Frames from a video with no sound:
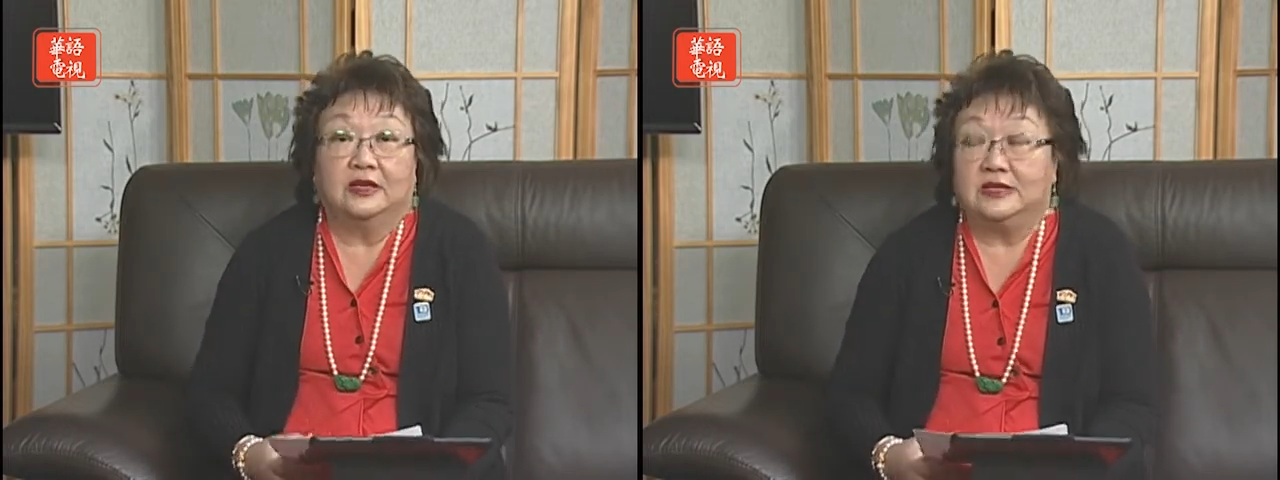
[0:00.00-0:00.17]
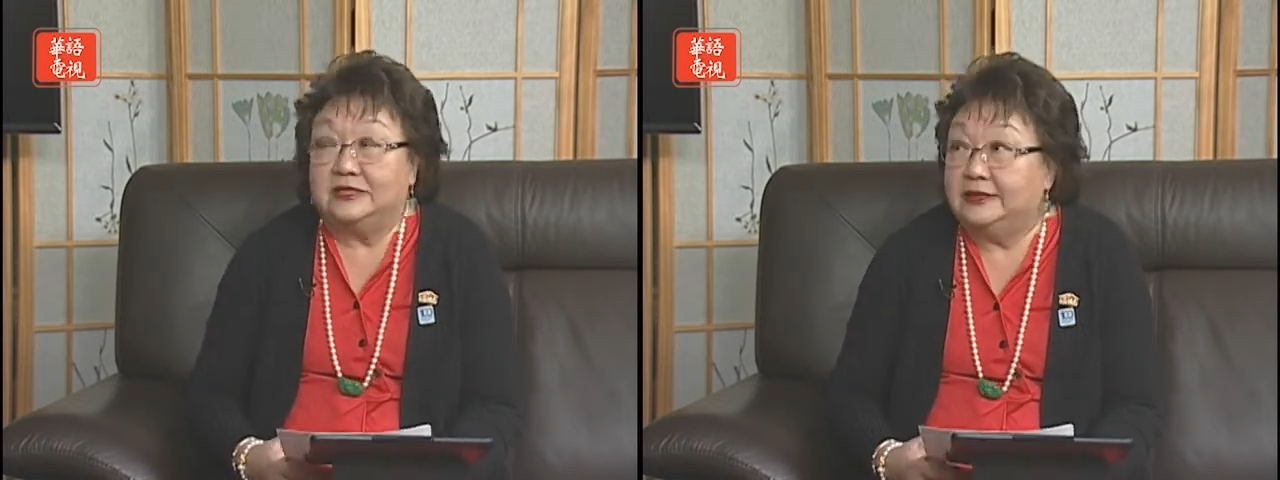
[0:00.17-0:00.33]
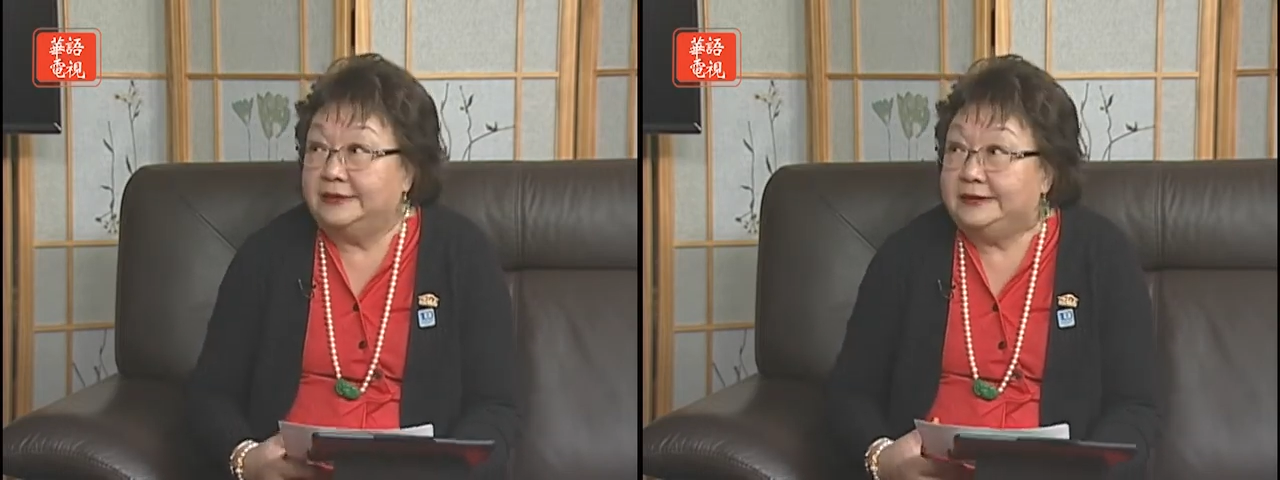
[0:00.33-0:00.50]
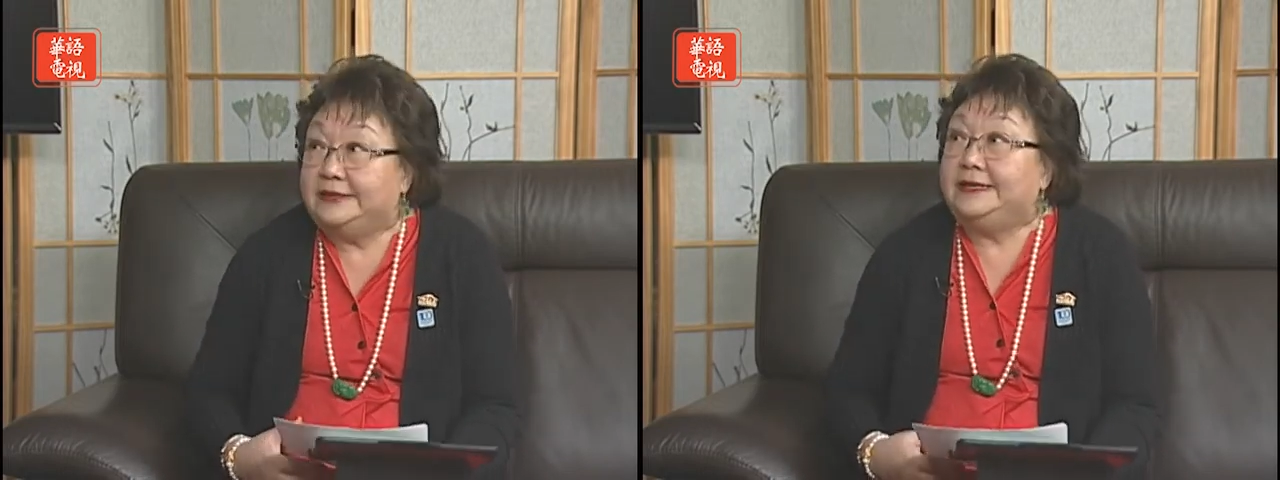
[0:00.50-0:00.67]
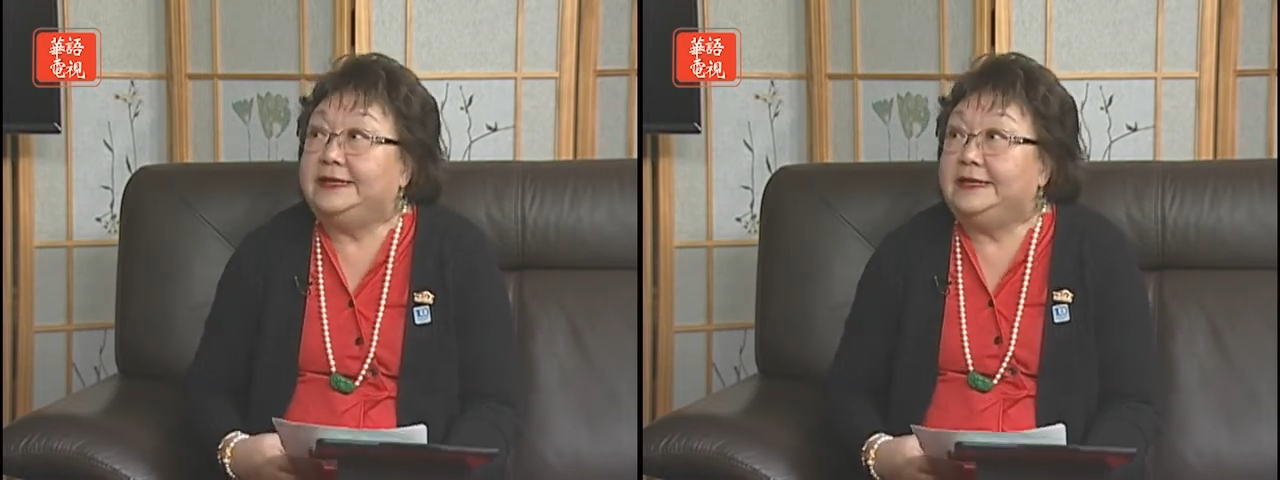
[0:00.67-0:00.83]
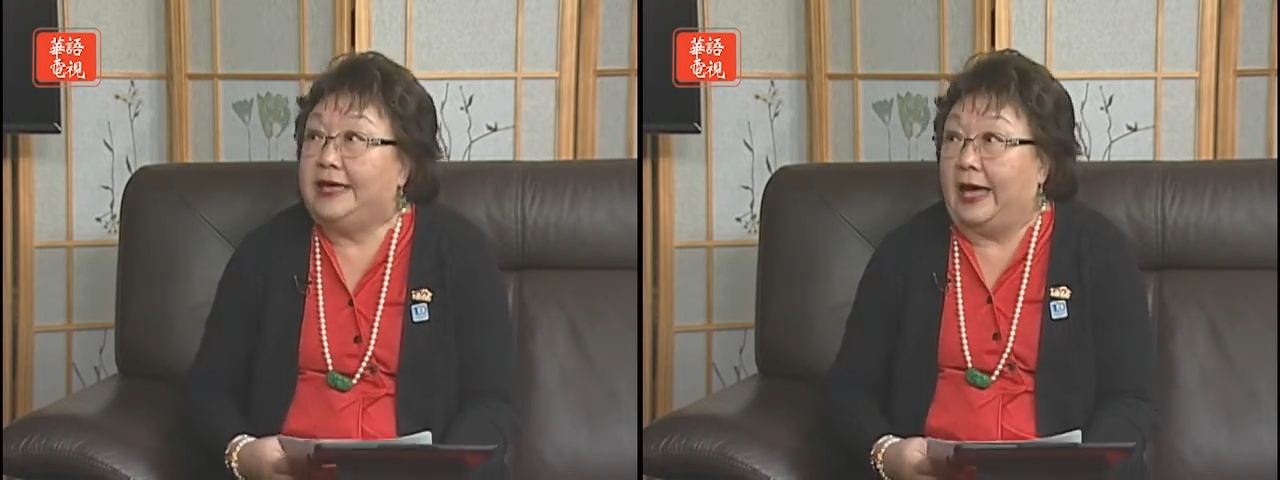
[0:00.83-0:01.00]
个经
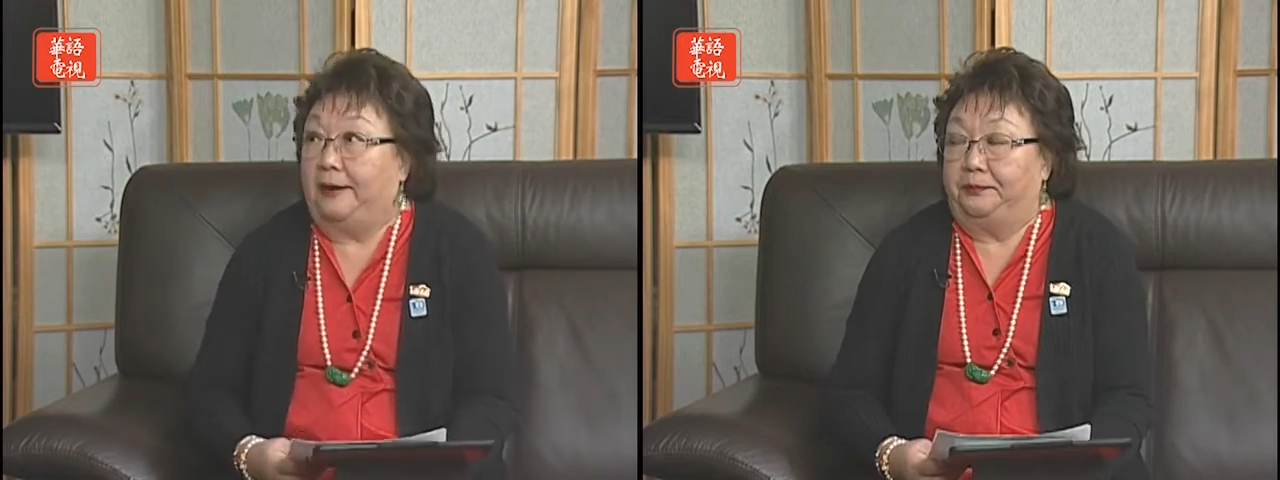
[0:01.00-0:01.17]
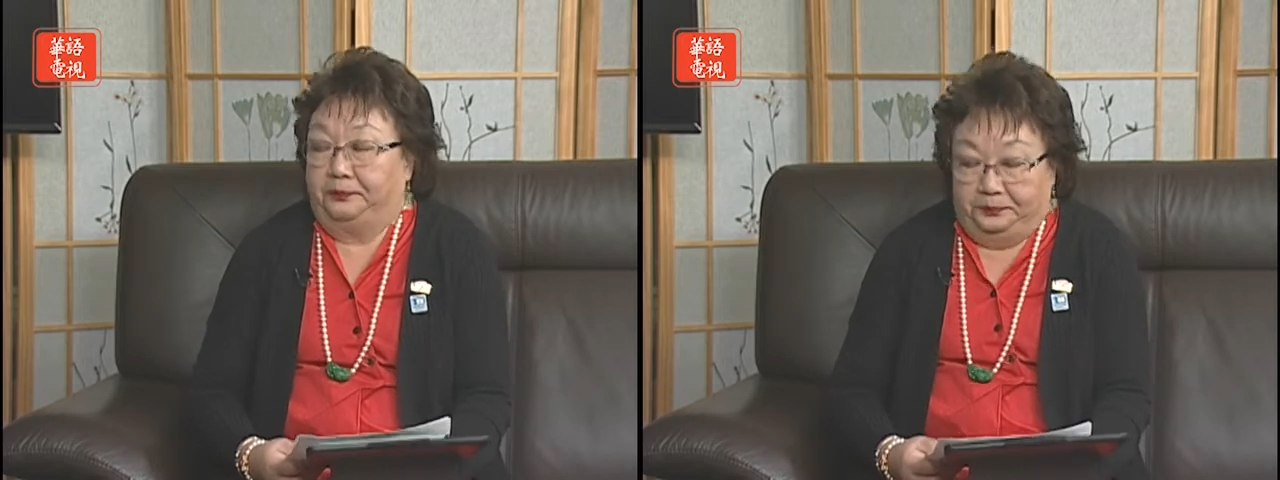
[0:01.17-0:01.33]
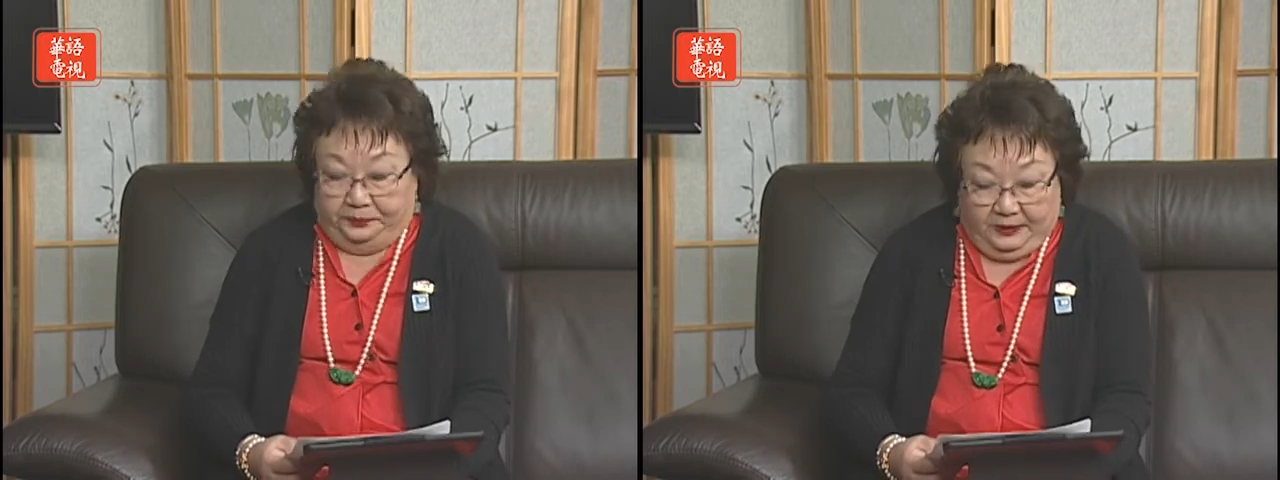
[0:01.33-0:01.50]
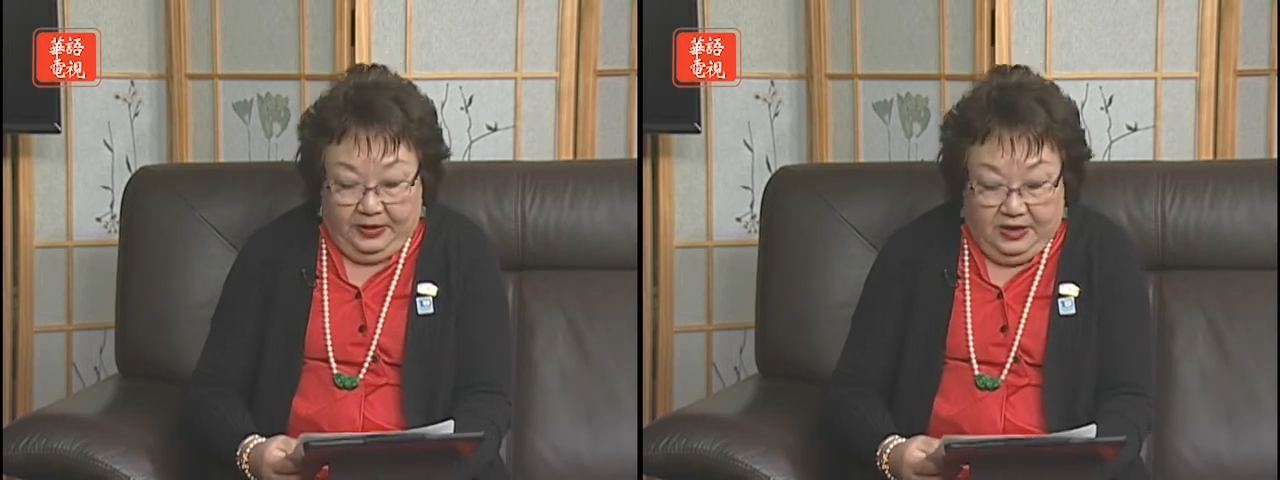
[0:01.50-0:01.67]
经验，嗯，